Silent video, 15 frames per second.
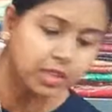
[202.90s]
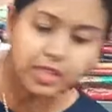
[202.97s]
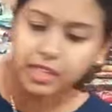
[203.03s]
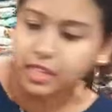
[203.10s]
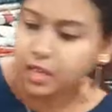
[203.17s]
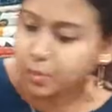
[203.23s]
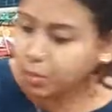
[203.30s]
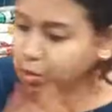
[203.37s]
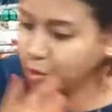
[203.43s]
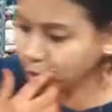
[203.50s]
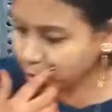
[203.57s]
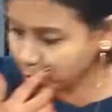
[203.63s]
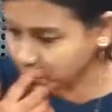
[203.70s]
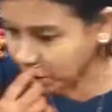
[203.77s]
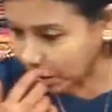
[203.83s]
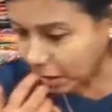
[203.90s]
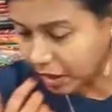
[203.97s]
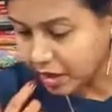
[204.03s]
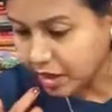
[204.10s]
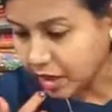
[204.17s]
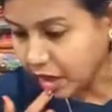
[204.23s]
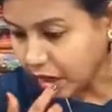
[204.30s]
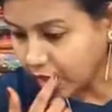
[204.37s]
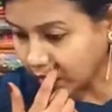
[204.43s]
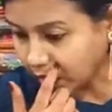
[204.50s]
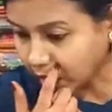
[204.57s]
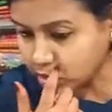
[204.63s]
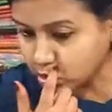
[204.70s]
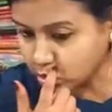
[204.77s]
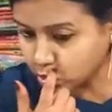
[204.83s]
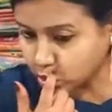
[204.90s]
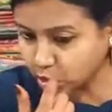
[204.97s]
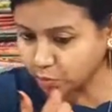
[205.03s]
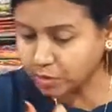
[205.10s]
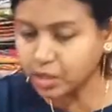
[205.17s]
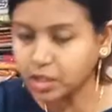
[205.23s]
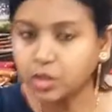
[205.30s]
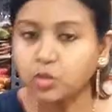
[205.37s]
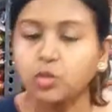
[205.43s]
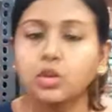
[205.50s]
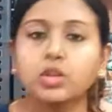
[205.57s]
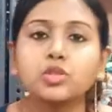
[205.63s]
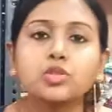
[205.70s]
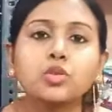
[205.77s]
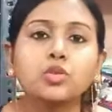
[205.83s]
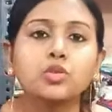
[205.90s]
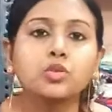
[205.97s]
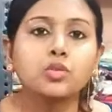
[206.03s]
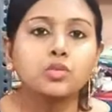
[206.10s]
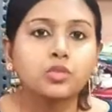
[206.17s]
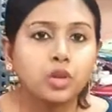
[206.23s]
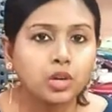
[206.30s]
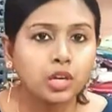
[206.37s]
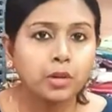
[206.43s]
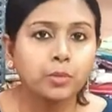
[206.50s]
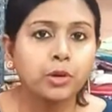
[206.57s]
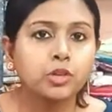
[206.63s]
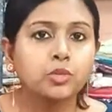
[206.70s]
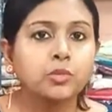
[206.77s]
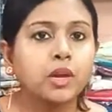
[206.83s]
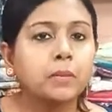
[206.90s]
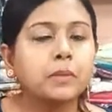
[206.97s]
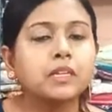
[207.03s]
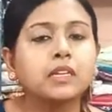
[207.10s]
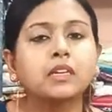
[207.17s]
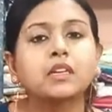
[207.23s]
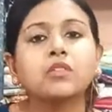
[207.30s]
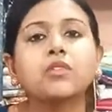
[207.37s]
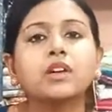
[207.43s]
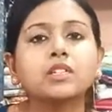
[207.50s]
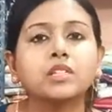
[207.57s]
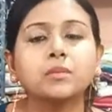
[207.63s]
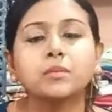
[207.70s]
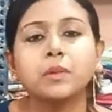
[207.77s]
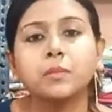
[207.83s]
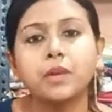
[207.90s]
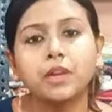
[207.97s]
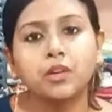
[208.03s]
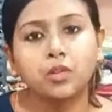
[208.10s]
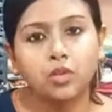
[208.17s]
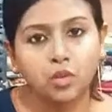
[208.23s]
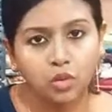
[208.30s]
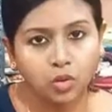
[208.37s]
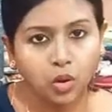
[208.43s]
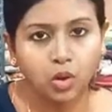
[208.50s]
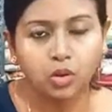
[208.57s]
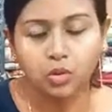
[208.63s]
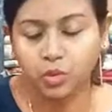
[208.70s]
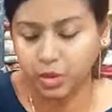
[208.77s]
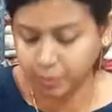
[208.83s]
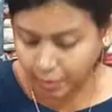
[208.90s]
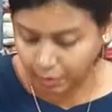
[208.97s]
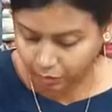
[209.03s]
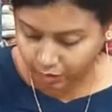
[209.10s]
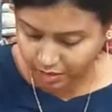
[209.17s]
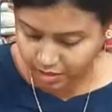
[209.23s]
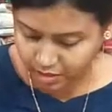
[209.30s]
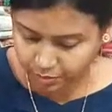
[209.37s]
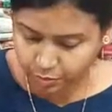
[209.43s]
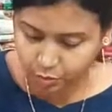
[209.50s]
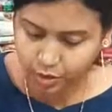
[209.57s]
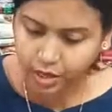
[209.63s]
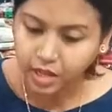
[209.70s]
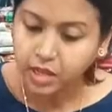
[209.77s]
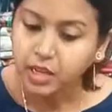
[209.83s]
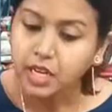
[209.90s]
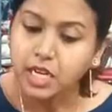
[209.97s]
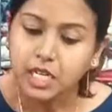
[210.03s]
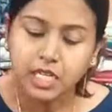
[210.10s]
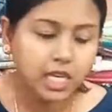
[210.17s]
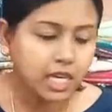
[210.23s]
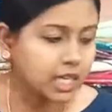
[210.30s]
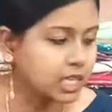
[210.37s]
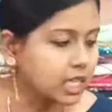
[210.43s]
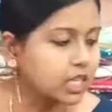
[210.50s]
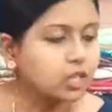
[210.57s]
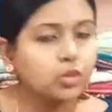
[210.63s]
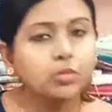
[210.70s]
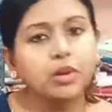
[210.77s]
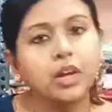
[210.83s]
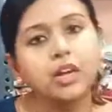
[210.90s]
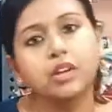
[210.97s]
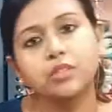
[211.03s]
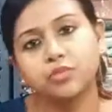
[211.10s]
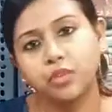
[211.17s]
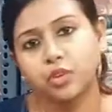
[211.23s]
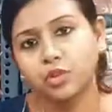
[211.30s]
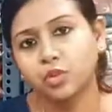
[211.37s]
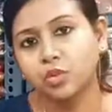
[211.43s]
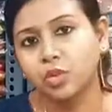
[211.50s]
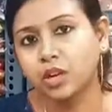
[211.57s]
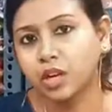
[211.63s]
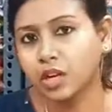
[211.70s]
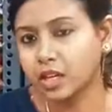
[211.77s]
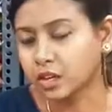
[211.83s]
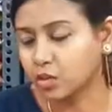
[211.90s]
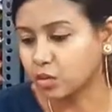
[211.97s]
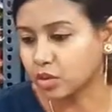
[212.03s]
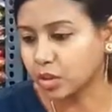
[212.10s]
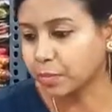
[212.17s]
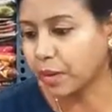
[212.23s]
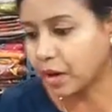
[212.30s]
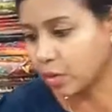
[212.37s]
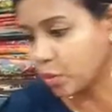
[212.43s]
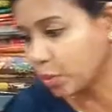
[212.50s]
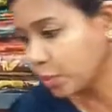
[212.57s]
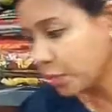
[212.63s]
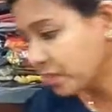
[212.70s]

তোমাদের দেখিয়ে বল করবো না যদি তোমাদের কোনো কিছুর দরকার পড়ে তোমরা আমাদেরকে হোয়াটসঅ্যাপ নাম্বারে কল করে বা হোয়াটসঅ্যাপ করে সেখান থেকে তোমরা ফটোগুলো কালেক্ট করতে পারো